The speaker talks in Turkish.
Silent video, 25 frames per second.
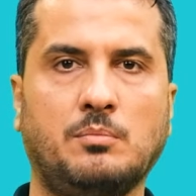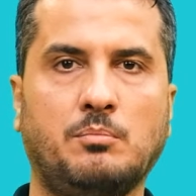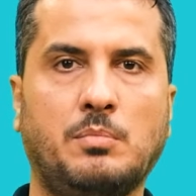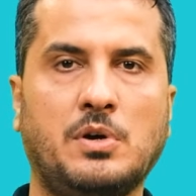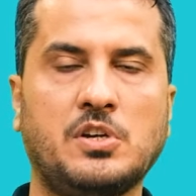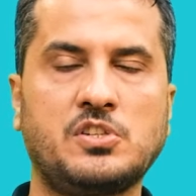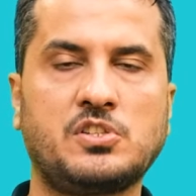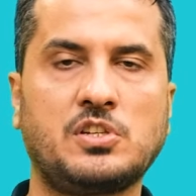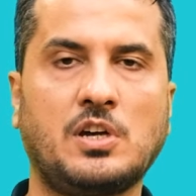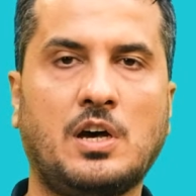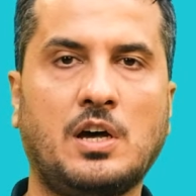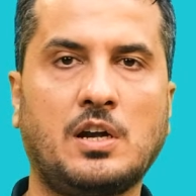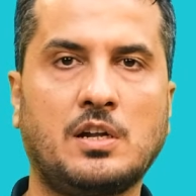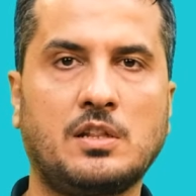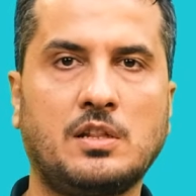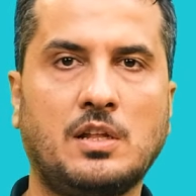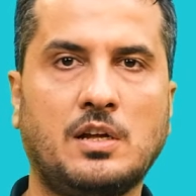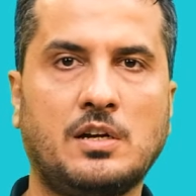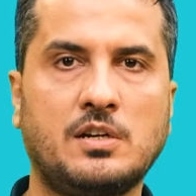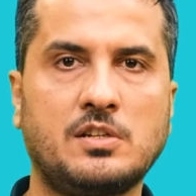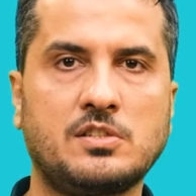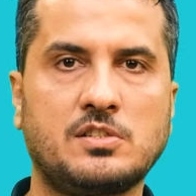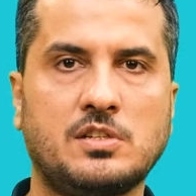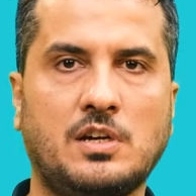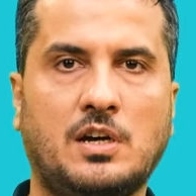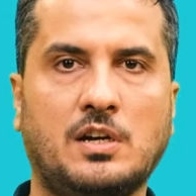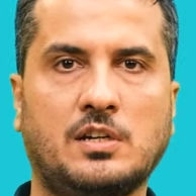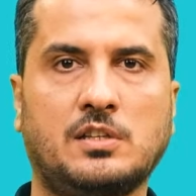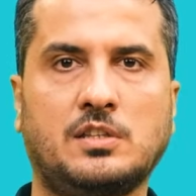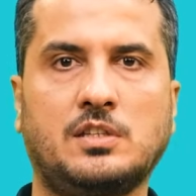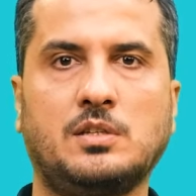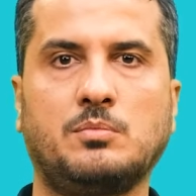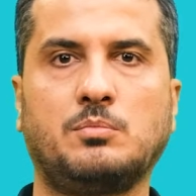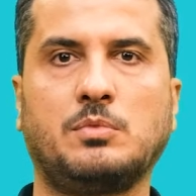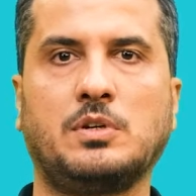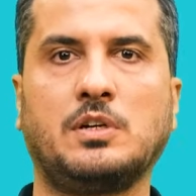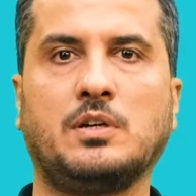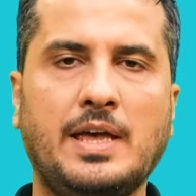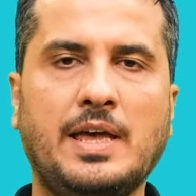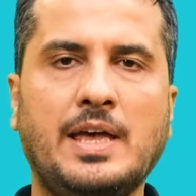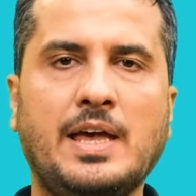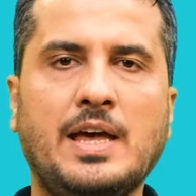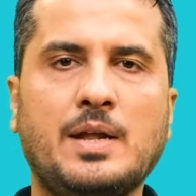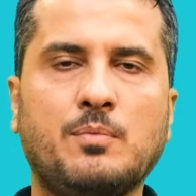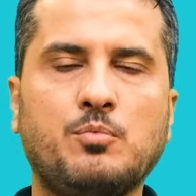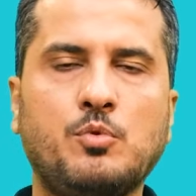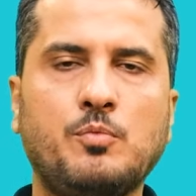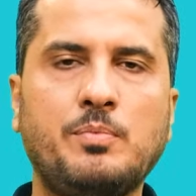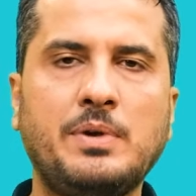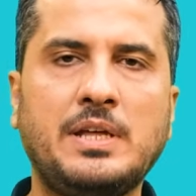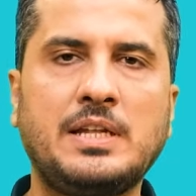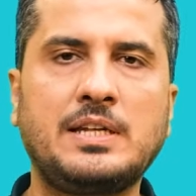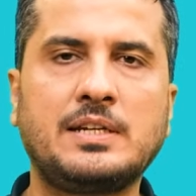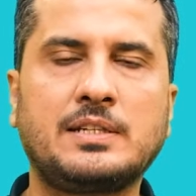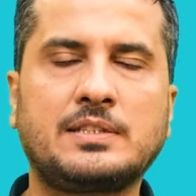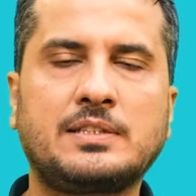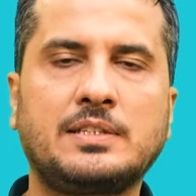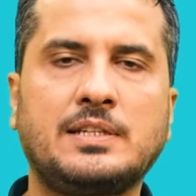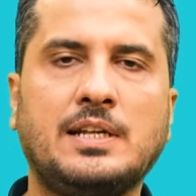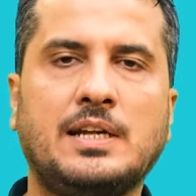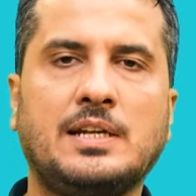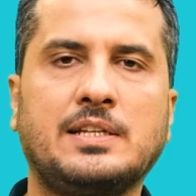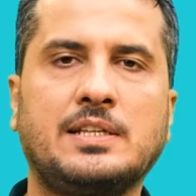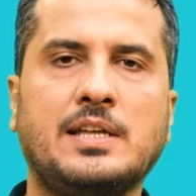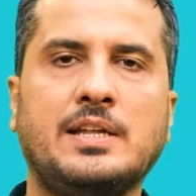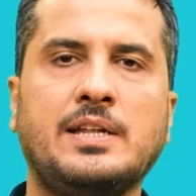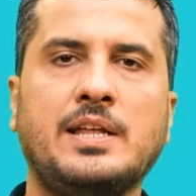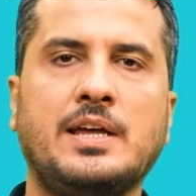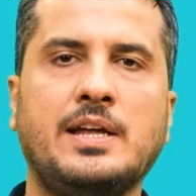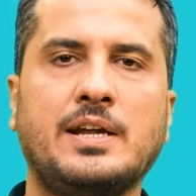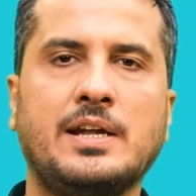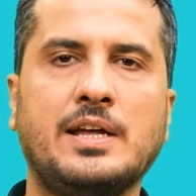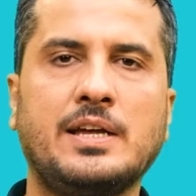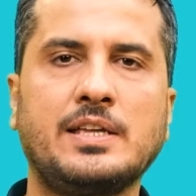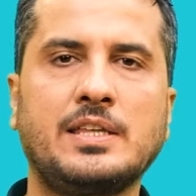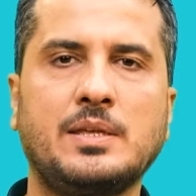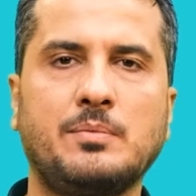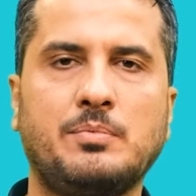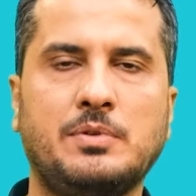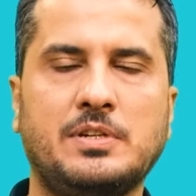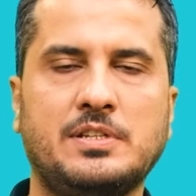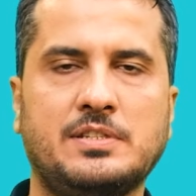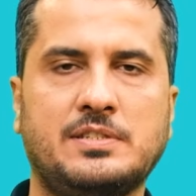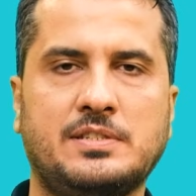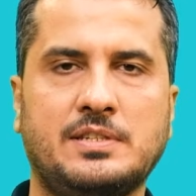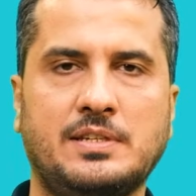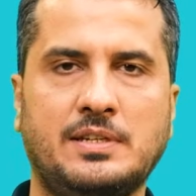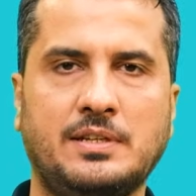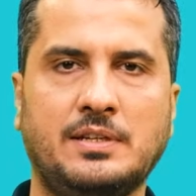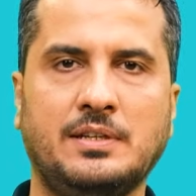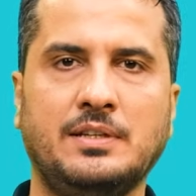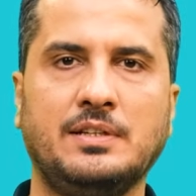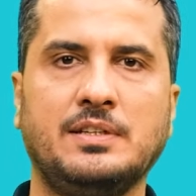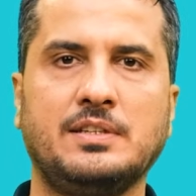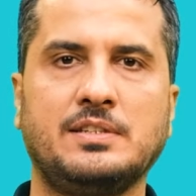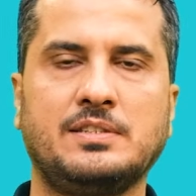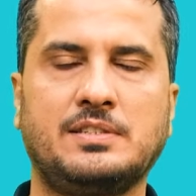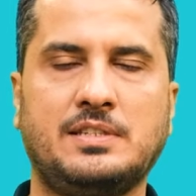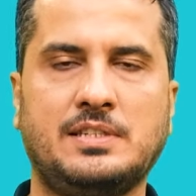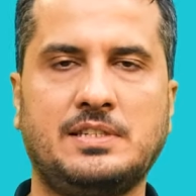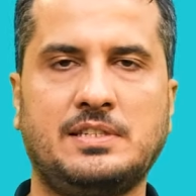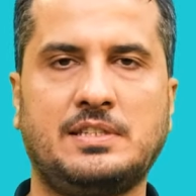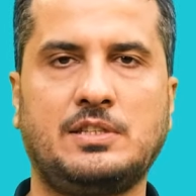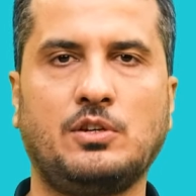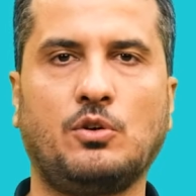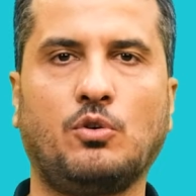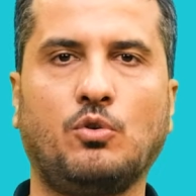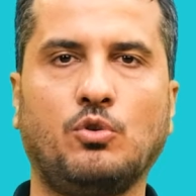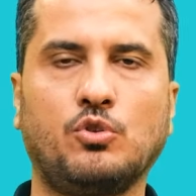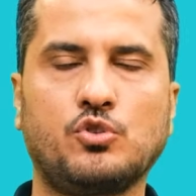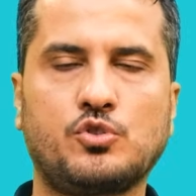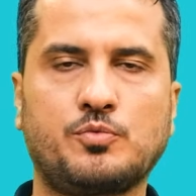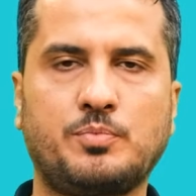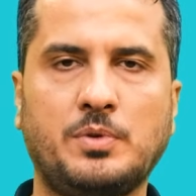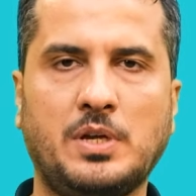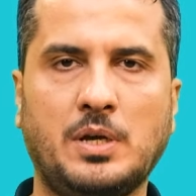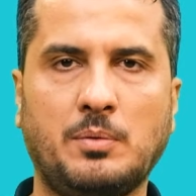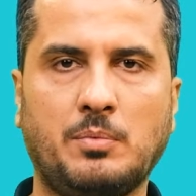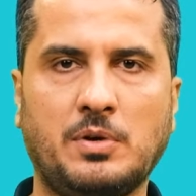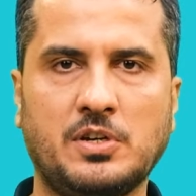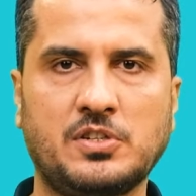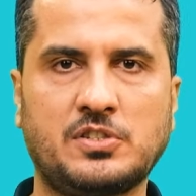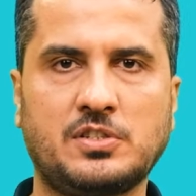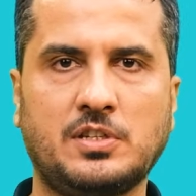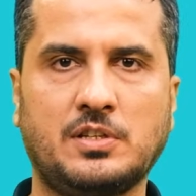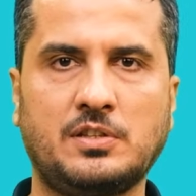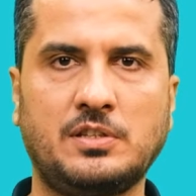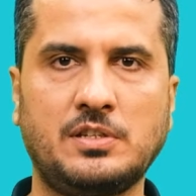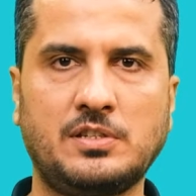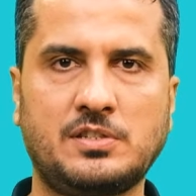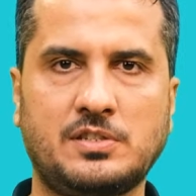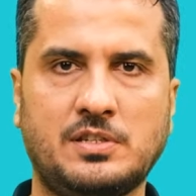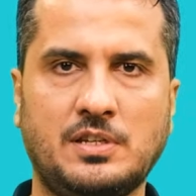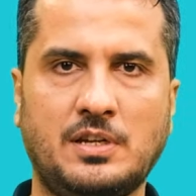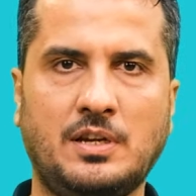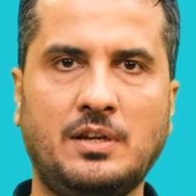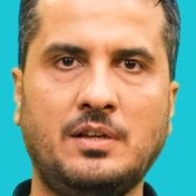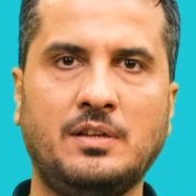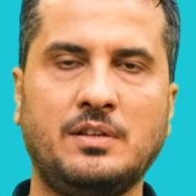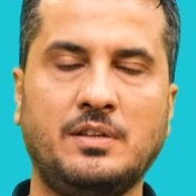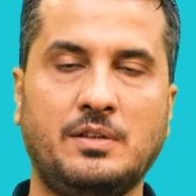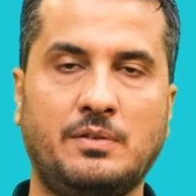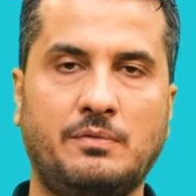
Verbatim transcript: Baş ağrılarınız arttı mı? Eğer bu belirtilerden herhangi birisi sizde oluşmaya başladıysa